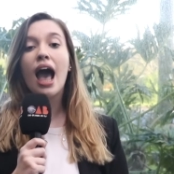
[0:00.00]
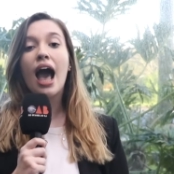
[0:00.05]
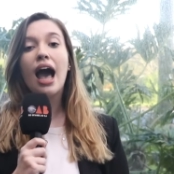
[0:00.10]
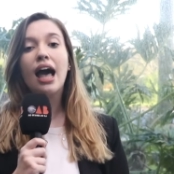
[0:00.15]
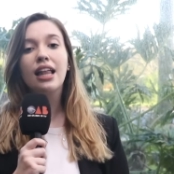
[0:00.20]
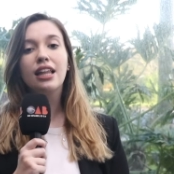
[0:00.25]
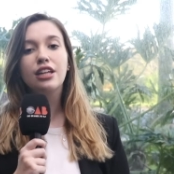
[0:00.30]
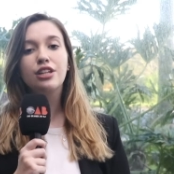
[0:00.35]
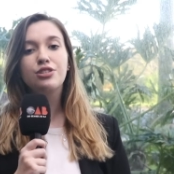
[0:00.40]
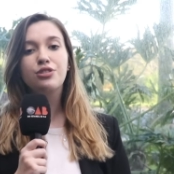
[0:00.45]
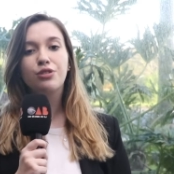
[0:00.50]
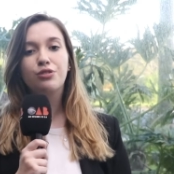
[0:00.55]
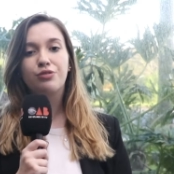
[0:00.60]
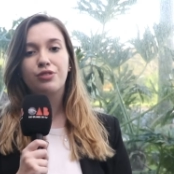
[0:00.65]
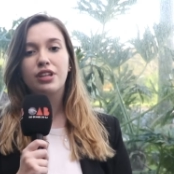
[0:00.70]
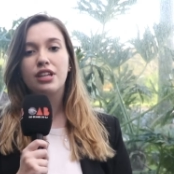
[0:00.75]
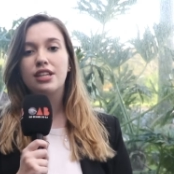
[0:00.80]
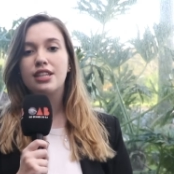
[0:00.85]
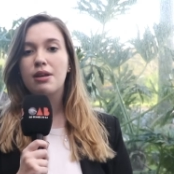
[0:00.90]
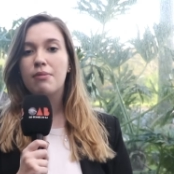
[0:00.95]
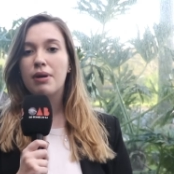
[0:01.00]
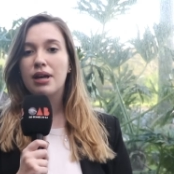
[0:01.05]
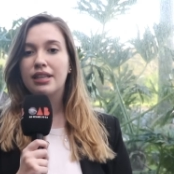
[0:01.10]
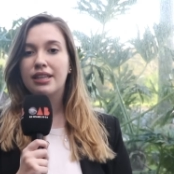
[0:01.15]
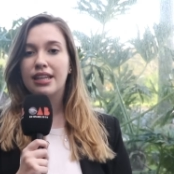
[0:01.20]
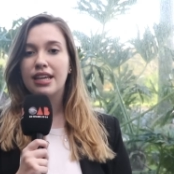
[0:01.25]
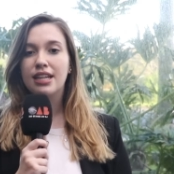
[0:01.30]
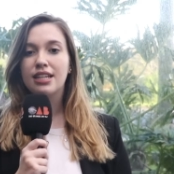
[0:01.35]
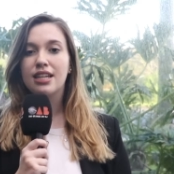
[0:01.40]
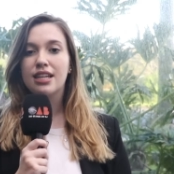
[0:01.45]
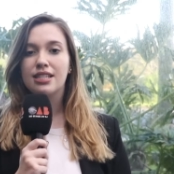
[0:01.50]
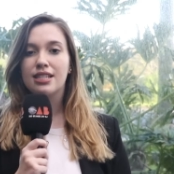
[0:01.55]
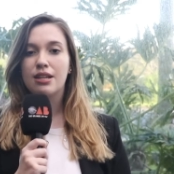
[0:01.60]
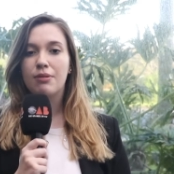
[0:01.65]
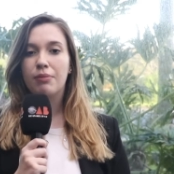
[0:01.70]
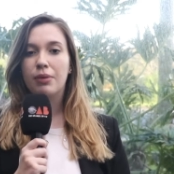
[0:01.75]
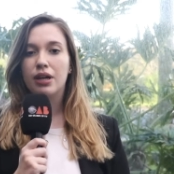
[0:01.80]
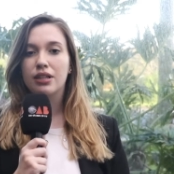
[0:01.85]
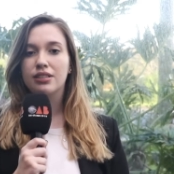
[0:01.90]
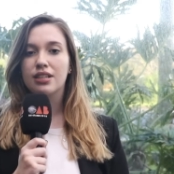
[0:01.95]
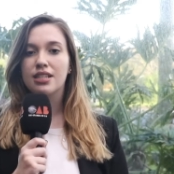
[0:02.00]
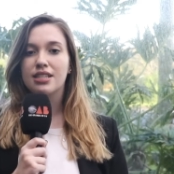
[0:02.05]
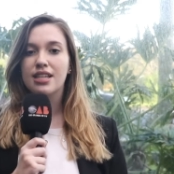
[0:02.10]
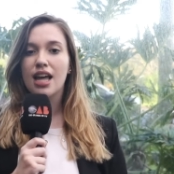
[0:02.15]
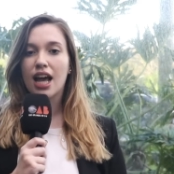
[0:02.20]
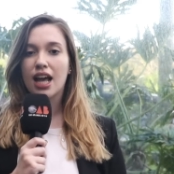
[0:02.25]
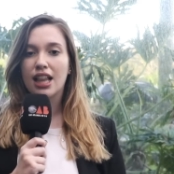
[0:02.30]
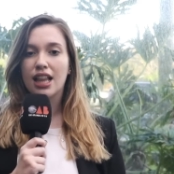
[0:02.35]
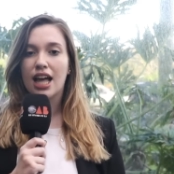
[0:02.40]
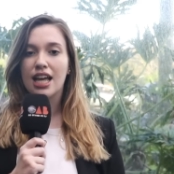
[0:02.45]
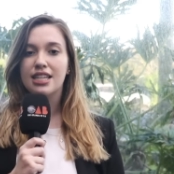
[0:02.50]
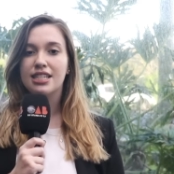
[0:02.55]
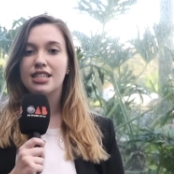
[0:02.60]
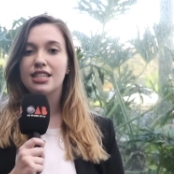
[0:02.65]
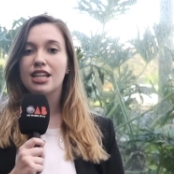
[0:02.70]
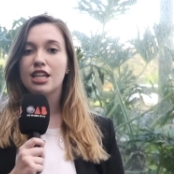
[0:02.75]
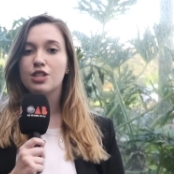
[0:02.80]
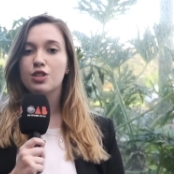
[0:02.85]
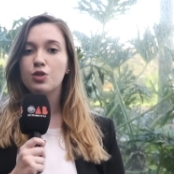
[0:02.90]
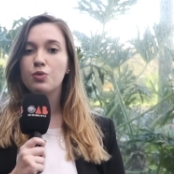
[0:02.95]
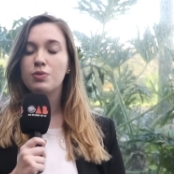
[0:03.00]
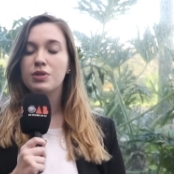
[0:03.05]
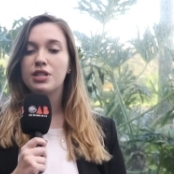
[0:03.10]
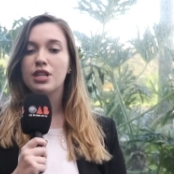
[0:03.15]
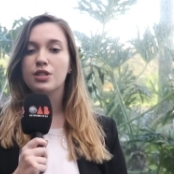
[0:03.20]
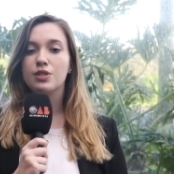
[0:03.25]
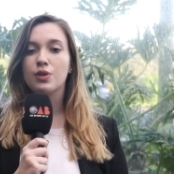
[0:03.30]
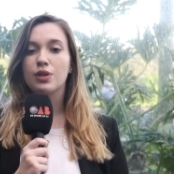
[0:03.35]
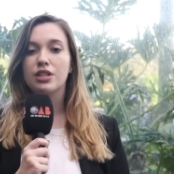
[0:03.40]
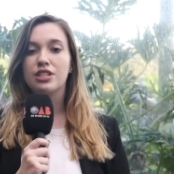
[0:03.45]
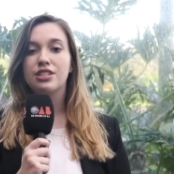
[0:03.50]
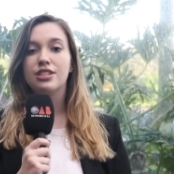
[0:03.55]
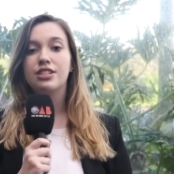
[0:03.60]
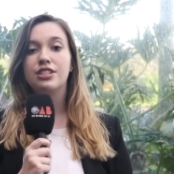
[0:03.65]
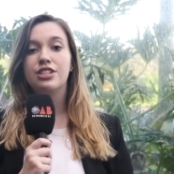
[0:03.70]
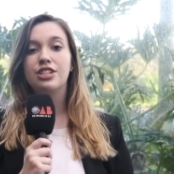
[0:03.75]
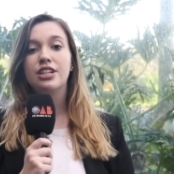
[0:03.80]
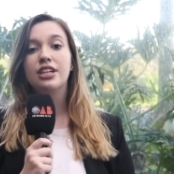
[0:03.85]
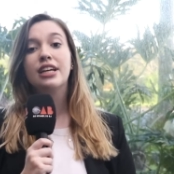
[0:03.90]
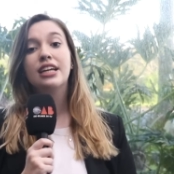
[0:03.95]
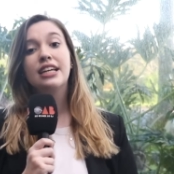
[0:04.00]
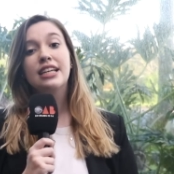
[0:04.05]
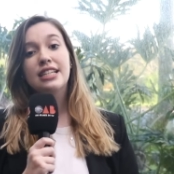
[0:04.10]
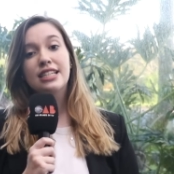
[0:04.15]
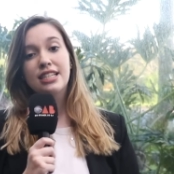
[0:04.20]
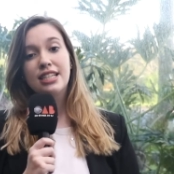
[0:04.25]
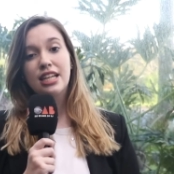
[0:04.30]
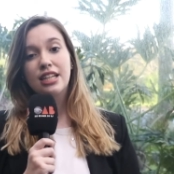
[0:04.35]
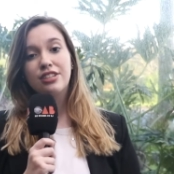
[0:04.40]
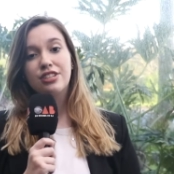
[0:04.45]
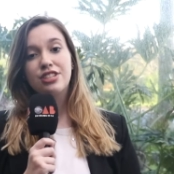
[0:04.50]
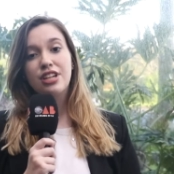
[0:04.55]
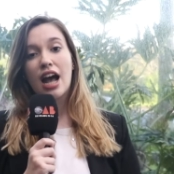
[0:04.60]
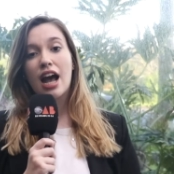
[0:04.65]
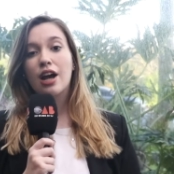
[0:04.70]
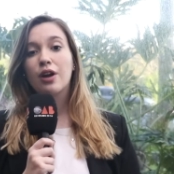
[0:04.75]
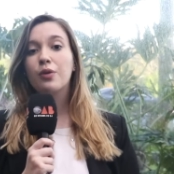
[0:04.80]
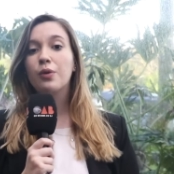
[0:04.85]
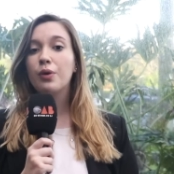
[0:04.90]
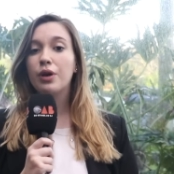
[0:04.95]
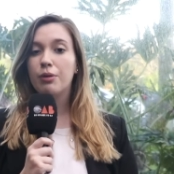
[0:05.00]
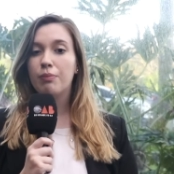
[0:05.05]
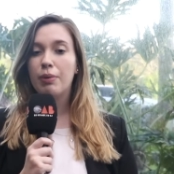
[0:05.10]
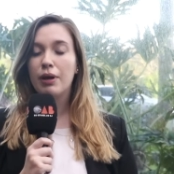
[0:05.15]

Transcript: Além de ouvir e debater das demandas da classe nas subseções de Santiago e